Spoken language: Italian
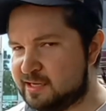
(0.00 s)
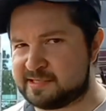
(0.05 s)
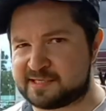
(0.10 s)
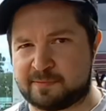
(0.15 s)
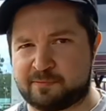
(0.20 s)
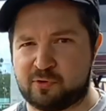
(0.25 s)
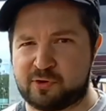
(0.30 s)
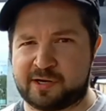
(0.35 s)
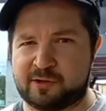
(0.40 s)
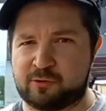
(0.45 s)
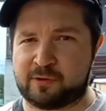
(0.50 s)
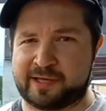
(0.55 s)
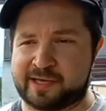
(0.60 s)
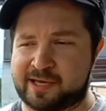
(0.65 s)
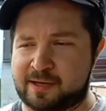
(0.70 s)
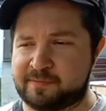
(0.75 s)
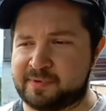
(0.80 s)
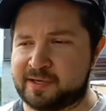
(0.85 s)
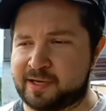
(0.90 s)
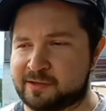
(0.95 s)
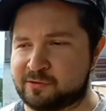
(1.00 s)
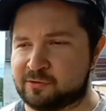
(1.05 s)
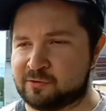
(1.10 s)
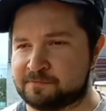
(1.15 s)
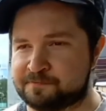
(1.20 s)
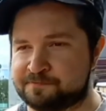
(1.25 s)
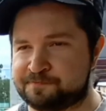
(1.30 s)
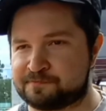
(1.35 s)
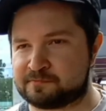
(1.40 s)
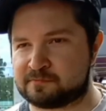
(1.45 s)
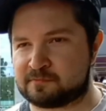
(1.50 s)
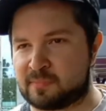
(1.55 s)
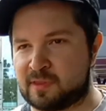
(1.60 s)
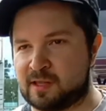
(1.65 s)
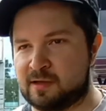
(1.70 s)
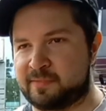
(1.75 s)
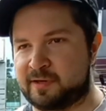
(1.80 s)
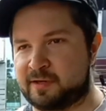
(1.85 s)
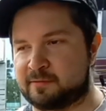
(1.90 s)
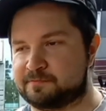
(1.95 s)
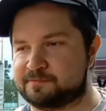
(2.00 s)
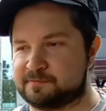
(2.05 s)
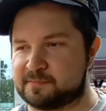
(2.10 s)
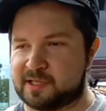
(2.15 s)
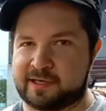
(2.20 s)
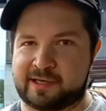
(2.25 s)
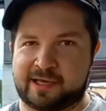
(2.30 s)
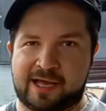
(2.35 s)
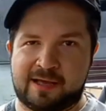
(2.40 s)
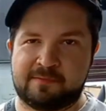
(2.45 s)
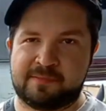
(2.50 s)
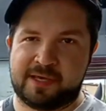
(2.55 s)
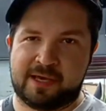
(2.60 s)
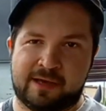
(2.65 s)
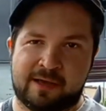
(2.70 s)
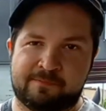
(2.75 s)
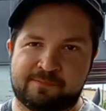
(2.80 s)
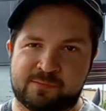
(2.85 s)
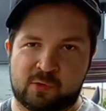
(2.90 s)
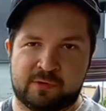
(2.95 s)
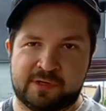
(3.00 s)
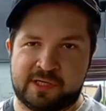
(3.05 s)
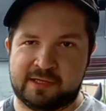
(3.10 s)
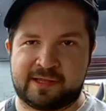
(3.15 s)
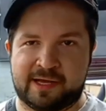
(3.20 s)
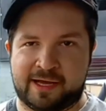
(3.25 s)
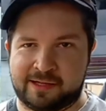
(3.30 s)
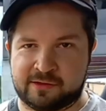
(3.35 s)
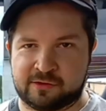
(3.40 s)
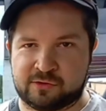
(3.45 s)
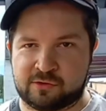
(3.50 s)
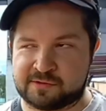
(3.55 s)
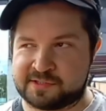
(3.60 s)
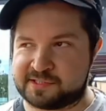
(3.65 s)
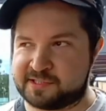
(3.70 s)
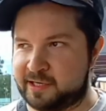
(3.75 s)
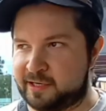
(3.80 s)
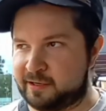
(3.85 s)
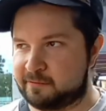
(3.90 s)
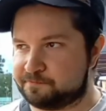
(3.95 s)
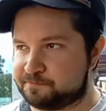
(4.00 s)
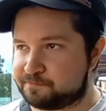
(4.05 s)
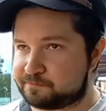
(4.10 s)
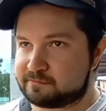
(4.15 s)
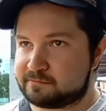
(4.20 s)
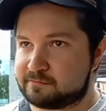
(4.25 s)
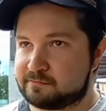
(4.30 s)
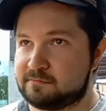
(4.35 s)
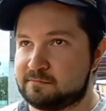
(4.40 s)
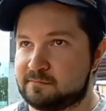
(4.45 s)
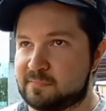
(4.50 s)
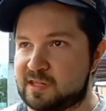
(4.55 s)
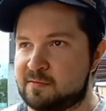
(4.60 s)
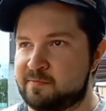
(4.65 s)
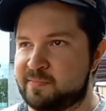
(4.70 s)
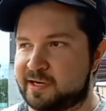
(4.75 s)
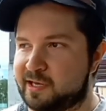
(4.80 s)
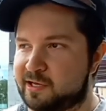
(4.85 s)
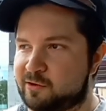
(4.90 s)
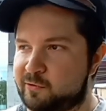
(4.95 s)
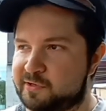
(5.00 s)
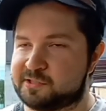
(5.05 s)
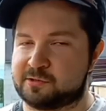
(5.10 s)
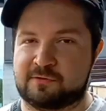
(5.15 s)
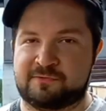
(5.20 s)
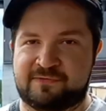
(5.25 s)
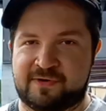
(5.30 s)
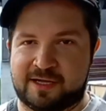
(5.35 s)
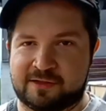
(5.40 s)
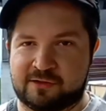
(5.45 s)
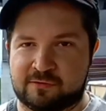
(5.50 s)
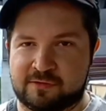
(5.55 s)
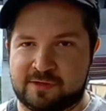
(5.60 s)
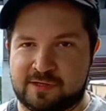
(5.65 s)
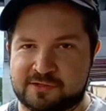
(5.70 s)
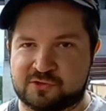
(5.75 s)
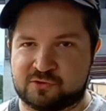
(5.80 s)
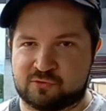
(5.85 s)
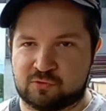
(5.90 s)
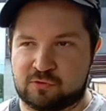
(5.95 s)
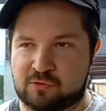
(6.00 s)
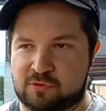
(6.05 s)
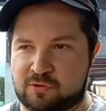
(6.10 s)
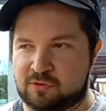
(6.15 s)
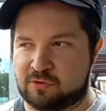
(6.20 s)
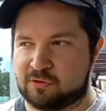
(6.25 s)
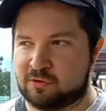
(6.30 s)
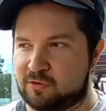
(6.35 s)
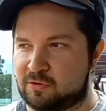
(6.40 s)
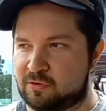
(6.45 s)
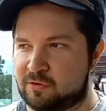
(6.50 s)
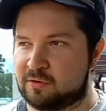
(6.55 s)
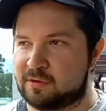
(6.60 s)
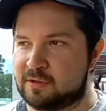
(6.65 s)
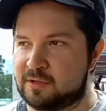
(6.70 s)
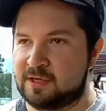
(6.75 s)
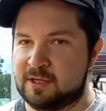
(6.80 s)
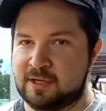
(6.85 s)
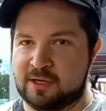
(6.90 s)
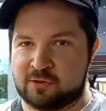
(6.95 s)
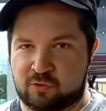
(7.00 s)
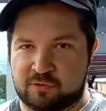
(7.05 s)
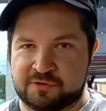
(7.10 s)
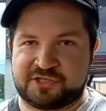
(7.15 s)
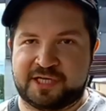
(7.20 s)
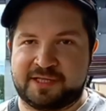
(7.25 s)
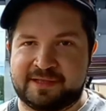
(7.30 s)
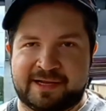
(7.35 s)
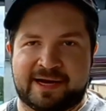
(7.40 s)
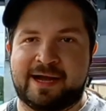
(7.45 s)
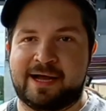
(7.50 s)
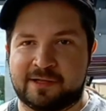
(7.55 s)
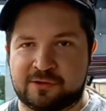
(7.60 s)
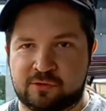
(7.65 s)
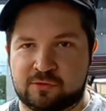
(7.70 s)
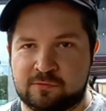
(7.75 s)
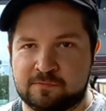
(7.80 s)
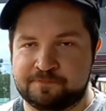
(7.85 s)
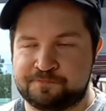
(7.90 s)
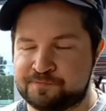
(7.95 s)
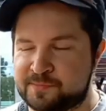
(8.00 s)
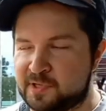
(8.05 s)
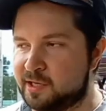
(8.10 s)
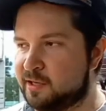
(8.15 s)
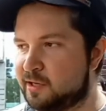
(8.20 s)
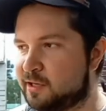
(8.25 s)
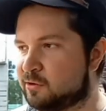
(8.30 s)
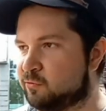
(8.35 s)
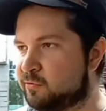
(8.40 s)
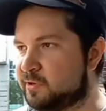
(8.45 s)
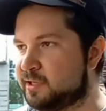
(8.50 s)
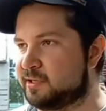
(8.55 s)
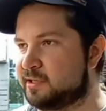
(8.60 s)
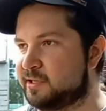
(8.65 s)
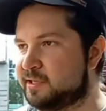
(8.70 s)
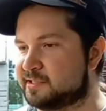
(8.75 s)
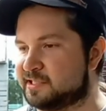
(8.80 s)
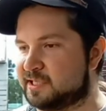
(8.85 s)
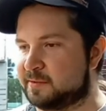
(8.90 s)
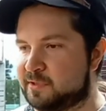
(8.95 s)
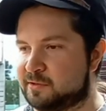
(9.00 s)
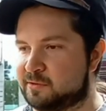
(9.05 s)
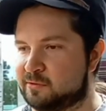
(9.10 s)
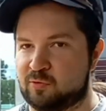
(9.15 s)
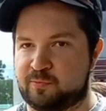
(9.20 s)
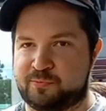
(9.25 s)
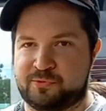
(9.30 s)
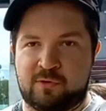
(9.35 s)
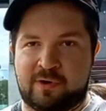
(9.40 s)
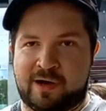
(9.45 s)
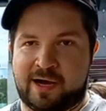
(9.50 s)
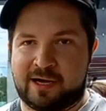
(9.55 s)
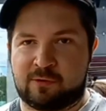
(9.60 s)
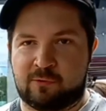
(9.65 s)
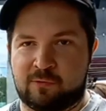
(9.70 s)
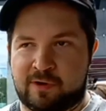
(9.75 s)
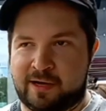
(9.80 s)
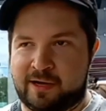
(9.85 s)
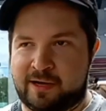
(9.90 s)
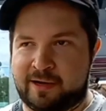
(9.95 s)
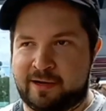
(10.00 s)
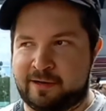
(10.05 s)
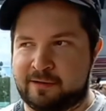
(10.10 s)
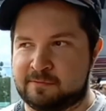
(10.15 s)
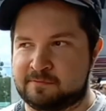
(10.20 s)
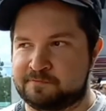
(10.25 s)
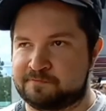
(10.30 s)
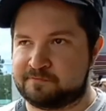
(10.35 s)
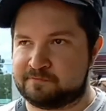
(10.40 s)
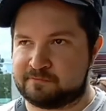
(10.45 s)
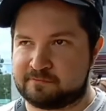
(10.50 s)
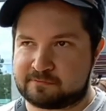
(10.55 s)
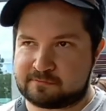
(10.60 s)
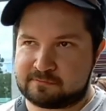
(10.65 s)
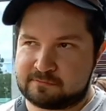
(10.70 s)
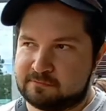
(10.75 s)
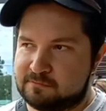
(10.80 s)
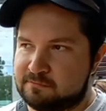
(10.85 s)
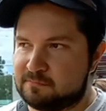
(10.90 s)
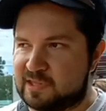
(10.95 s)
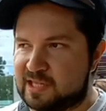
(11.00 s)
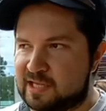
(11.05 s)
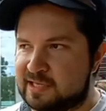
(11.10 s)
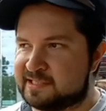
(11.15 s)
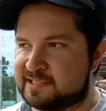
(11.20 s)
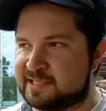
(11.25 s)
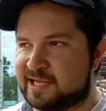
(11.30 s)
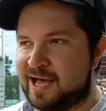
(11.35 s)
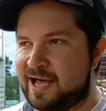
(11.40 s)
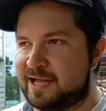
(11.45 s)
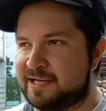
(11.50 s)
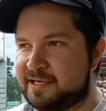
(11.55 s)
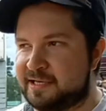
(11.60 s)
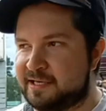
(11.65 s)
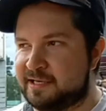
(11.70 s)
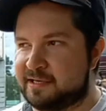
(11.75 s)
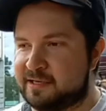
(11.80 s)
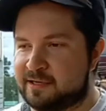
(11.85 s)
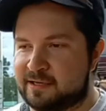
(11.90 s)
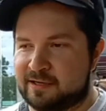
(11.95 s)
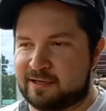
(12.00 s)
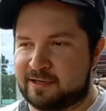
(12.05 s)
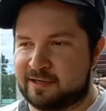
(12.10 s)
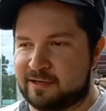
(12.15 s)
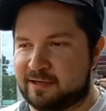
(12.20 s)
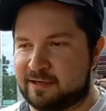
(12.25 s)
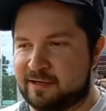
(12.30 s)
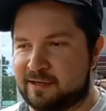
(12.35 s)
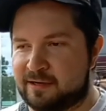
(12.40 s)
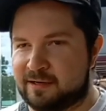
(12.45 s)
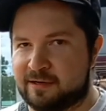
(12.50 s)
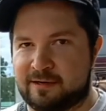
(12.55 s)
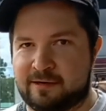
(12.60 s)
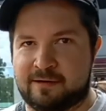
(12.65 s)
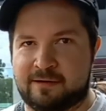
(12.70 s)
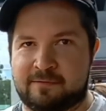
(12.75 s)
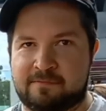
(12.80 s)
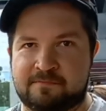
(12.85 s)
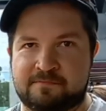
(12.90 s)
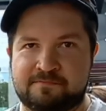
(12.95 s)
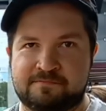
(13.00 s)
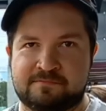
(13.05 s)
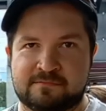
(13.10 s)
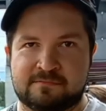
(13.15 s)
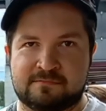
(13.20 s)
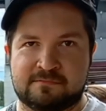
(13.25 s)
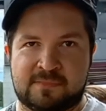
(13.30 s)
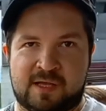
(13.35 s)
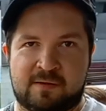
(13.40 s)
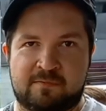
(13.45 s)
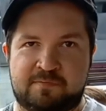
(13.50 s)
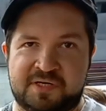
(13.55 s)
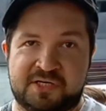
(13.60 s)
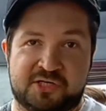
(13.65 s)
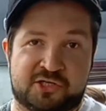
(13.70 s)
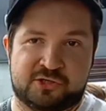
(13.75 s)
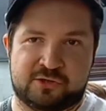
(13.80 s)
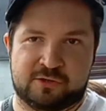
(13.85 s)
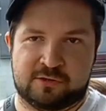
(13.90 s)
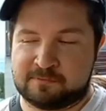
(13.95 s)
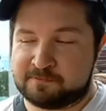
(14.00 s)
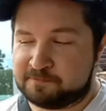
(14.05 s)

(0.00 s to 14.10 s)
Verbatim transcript: Il sapore non è cambiato. Beh, cambia ogni tanto se, perché questo è fatto dal succo concentrato, quindi se mettono più acqua sa di uh, eh,